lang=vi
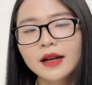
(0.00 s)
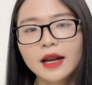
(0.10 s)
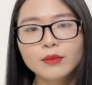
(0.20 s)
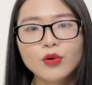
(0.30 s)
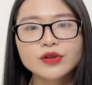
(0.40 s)
là
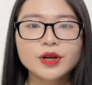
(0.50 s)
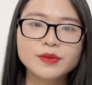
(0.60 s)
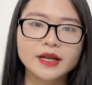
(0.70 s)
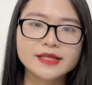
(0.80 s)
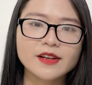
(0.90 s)
một trong
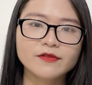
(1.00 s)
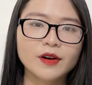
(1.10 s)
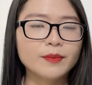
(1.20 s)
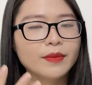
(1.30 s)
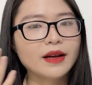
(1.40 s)
những cái sản
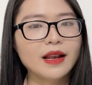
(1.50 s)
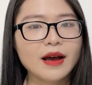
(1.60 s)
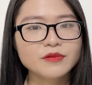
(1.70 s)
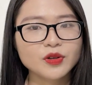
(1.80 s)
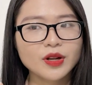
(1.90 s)
phẩm mà
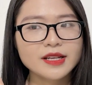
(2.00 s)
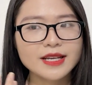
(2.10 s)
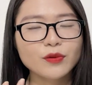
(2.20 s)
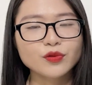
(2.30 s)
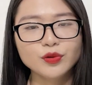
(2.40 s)
làm cho làn
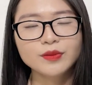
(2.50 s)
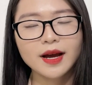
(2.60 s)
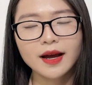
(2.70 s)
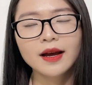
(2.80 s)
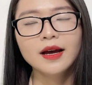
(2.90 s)
da của chúng
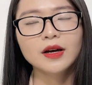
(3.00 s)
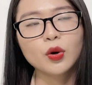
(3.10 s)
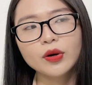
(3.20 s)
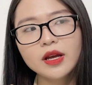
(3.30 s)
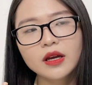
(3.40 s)
ta
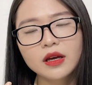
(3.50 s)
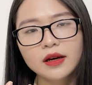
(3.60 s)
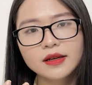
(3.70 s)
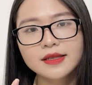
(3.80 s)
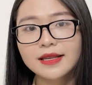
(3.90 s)
có thể
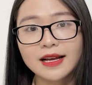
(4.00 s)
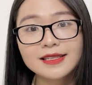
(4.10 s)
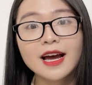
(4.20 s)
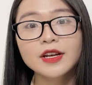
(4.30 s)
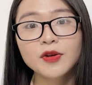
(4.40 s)
sáng
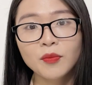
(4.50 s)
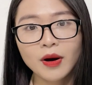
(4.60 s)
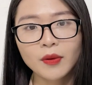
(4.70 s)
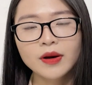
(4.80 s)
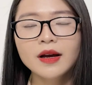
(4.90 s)
da đều
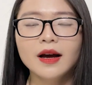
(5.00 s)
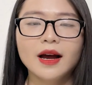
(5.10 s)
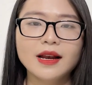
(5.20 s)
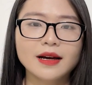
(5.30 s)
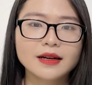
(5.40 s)
màu,
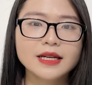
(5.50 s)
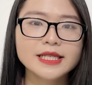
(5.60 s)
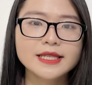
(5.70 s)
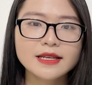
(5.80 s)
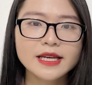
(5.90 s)
hay là
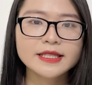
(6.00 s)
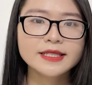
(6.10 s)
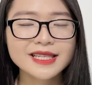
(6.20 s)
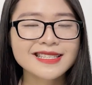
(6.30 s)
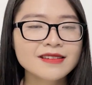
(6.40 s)
glycerin
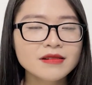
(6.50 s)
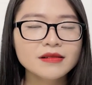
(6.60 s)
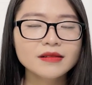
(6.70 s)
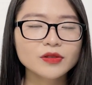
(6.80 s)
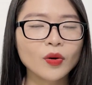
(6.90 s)
giữ
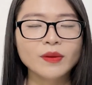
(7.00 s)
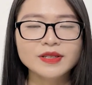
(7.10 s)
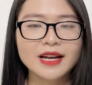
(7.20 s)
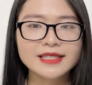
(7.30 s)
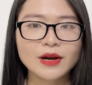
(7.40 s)
độ ẩm
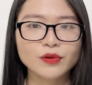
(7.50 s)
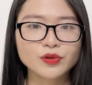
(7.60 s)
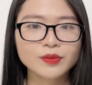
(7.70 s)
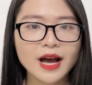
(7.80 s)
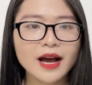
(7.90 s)
trên làn da của
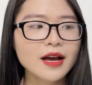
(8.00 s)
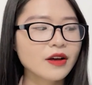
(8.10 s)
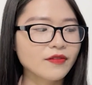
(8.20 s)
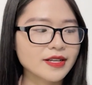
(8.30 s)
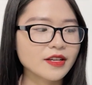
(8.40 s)
chúng ta.
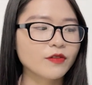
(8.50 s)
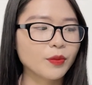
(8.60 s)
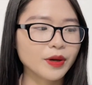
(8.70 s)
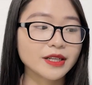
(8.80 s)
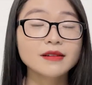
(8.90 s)
Và sản
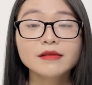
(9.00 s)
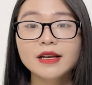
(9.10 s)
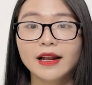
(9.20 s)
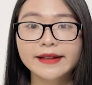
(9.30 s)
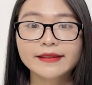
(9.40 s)
phẩm này cực
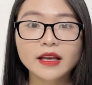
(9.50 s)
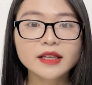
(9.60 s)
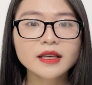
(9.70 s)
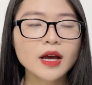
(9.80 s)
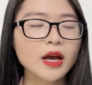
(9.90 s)
kỳ lành
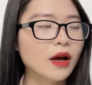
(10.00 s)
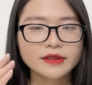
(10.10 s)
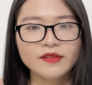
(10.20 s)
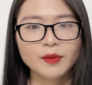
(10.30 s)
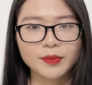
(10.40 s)
tính.
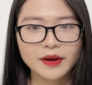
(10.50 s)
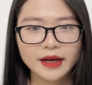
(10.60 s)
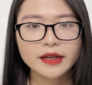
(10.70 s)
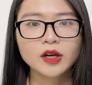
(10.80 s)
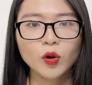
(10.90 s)
Sản phẩm
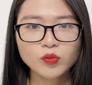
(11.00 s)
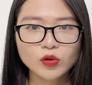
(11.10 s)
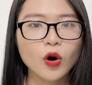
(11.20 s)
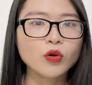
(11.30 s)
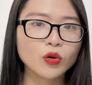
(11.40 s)
này không
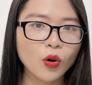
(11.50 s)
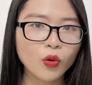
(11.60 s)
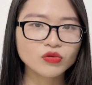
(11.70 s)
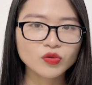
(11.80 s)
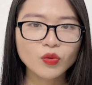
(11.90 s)
có
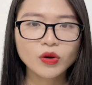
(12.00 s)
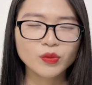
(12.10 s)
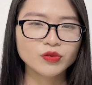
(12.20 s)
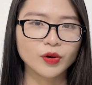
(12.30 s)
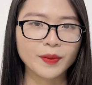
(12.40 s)
cồn cũng
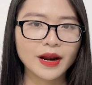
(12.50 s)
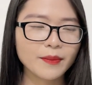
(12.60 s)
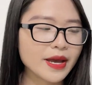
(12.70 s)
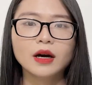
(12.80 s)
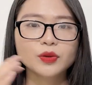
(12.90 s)
không có
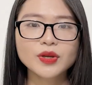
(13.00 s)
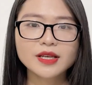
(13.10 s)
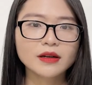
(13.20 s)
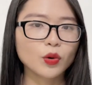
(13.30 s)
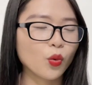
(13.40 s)
paraben. Tuy
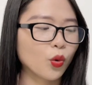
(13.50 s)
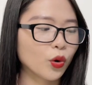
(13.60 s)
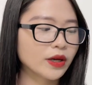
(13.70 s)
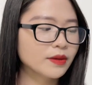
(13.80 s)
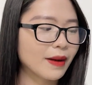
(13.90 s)
nhiên ở
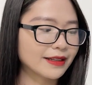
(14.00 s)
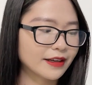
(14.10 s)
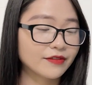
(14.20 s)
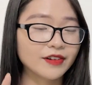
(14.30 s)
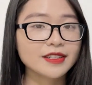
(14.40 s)
cuối bảng
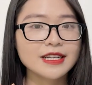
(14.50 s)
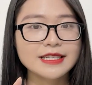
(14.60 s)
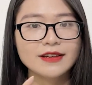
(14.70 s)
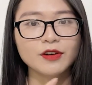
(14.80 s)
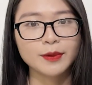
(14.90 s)
thành phần thì
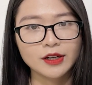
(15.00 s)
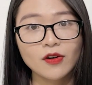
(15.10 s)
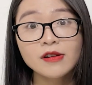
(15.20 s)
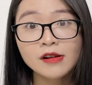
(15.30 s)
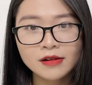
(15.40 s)
sản phẩm này
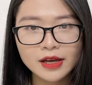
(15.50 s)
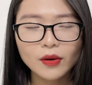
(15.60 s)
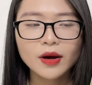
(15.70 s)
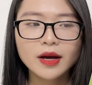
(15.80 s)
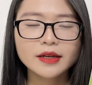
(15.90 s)
có hương liệu,
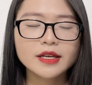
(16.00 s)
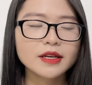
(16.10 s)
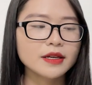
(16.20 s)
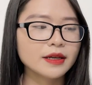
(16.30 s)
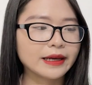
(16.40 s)

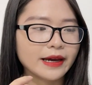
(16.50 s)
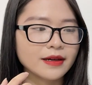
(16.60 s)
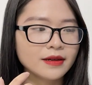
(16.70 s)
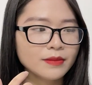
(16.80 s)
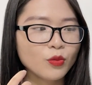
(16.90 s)
thì
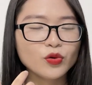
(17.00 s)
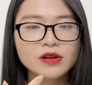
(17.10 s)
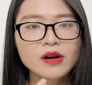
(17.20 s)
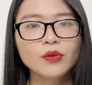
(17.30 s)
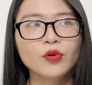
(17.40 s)
cái mùi
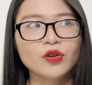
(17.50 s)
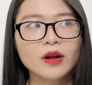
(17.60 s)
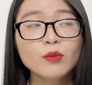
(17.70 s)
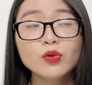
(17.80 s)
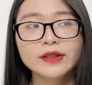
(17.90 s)
hương của nó
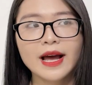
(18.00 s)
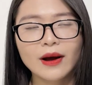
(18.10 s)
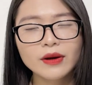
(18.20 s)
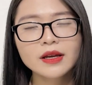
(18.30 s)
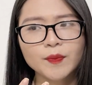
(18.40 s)
là mùi táo
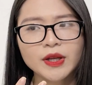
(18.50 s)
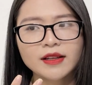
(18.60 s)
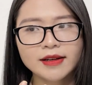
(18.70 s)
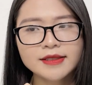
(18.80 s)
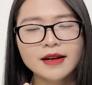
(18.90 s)
ấy. Mình
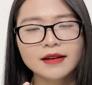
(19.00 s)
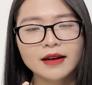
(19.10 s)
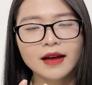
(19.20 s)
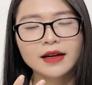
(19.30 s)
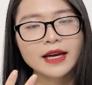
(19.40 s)
thấy rằng
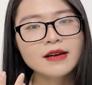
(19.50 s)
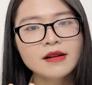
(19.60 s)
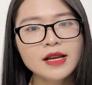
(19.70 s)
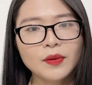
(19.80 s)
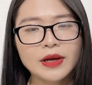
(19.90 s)
là cái
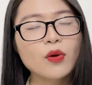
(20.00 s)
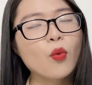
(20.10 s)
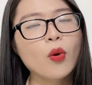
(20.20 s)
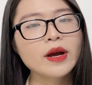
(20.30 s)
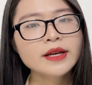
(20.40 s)
hương liệu này ở
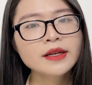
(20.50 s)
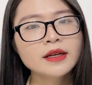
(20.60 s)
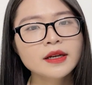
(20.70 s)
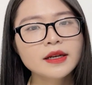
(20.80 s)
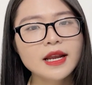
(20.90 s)
cuối
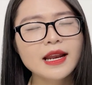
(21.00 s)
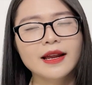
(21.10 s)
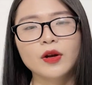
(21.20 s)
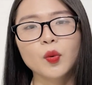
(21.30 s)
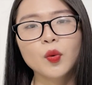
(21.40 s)
nên là
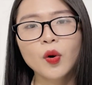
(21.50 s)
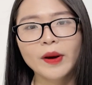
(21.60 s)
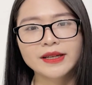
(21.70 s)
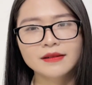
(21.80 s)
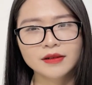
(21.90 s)
nó cũng không
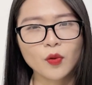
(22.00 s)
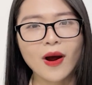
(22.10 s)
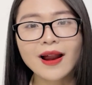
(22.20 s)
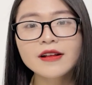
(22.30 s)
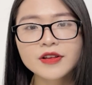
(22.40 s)
ảnh hưởng
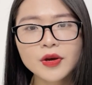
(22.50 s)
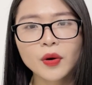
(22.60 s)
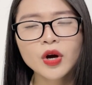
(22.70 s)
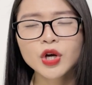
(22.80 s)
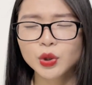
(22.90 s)
quá là
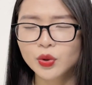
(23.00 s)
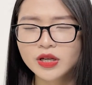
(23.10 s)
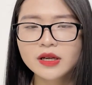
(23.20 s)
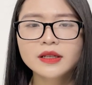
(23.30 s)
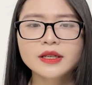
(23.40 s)
nhiều. Tuy
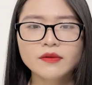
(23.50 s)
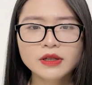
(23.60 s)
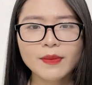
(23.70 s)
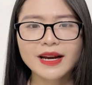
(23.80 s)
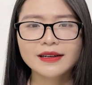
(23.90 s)
nhiên nếu
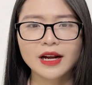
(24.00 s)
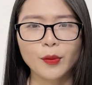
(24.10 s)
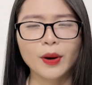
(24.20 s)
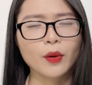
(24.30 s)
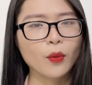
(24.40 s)
như bạn nào
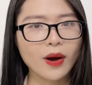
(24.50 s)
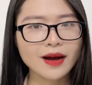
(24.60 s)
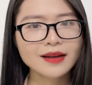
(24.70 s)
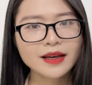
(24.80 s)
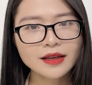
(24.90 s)
mà quá
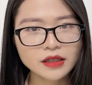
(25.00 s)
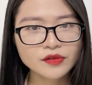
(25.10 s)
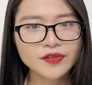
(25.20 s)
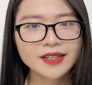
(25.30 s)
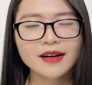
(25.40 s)
là kích
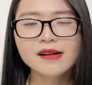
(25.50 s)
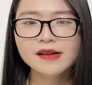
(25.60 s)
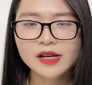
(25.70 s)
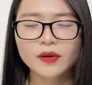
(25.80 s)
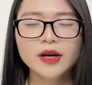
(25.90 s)
ứng với cả
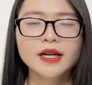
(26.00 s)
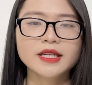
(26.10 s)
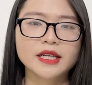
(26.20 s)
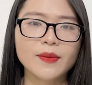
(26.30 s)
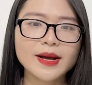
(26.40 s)
hương liệu
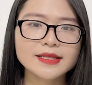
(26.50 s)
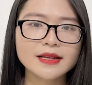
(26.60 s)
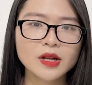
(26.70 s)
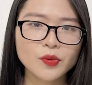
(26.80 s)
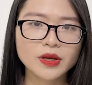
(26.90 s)
thì các bạn sẽ
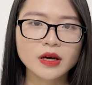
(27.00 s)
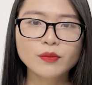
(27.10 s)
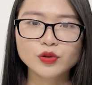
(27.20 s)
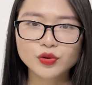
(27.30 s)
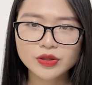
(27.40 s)
lưu ý hơn
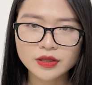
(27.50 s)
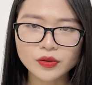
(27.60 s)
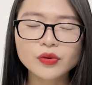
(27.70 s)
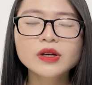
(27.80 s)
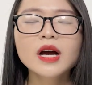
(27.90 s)
một chút
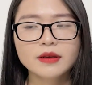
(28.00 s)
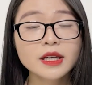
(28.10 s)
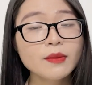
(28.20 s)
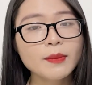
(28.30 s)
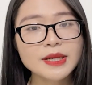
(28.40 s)
xíu.
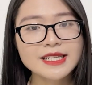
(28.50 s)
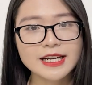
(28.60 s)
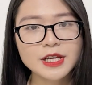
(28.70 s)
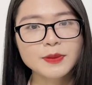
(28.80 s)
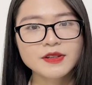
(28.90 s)
Khi mà mình trải
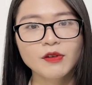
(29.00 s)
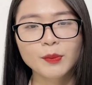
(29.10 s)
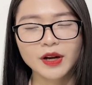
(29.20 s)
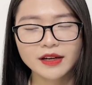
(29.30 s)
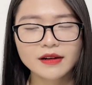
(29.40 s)
nghiệm sản
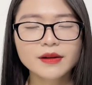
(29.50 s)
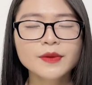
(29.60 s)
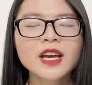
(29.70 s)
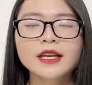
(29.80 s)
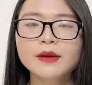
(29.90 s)
phẩm này ạ
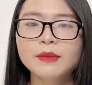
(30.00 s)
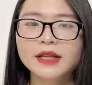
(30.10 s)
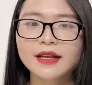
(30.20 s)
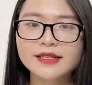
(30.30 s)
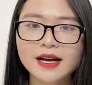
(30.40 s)
thì
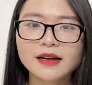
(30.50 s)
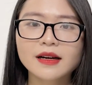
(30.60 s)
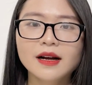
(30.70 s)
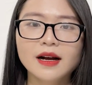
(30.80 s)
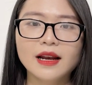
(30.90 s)
mình thấy rằng
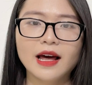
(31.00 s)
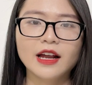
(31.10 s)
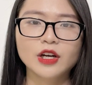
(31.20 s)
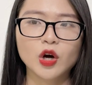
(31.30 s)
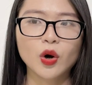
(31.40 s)
là
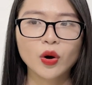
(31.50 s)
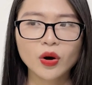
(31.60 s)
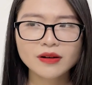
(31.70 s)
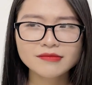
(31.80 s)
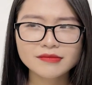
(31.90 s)
nó